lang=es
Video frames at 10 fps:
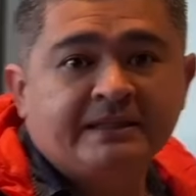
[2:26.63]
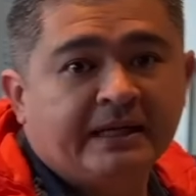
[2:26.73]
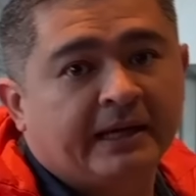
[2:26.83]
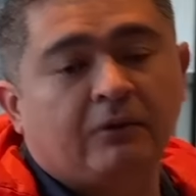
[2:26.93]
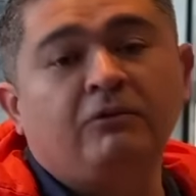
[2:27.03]

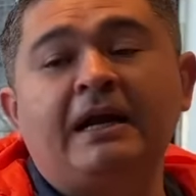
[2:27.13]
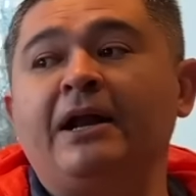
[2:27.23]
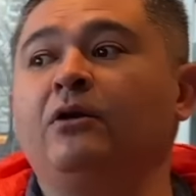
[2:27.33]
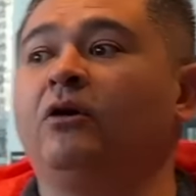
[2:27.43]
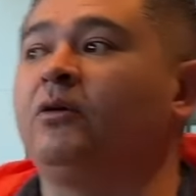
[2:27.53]
ser una
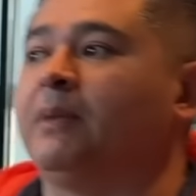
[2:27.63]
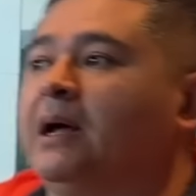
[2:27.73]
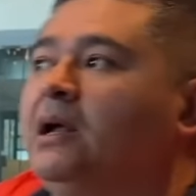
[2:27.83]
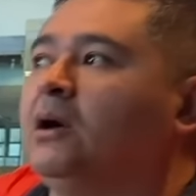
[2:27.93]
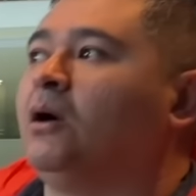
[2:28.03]
norma
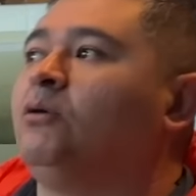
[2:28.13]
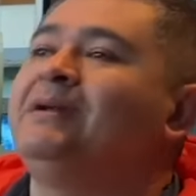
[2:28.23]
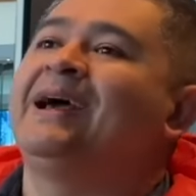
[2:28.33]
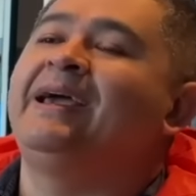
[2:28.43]
o una